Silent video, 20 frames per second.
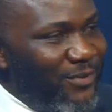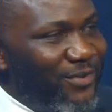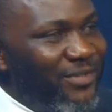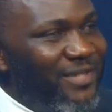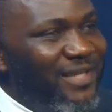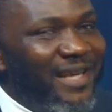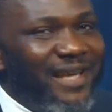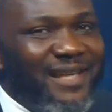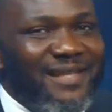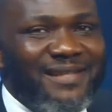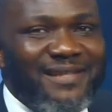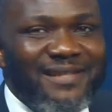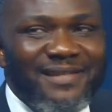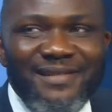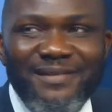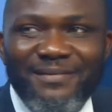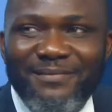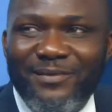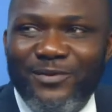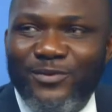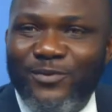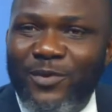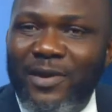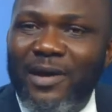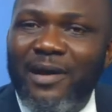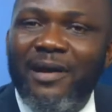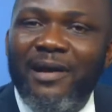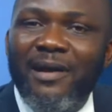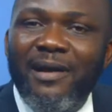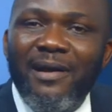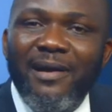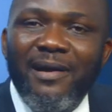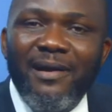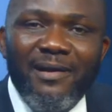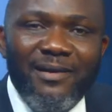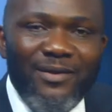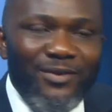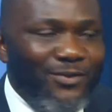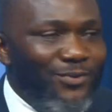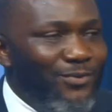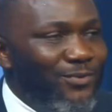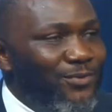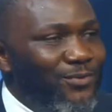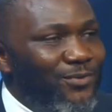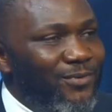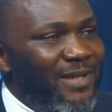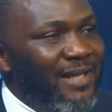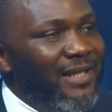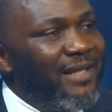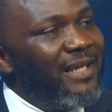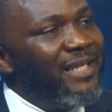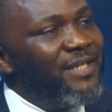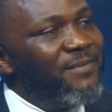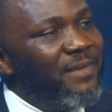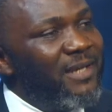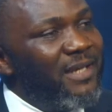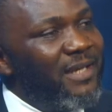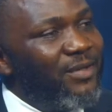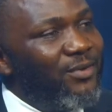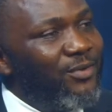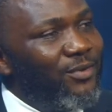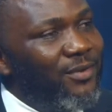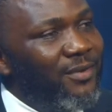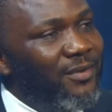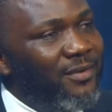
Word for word: Gérès. Bonsoir à tous les téléspectateurs.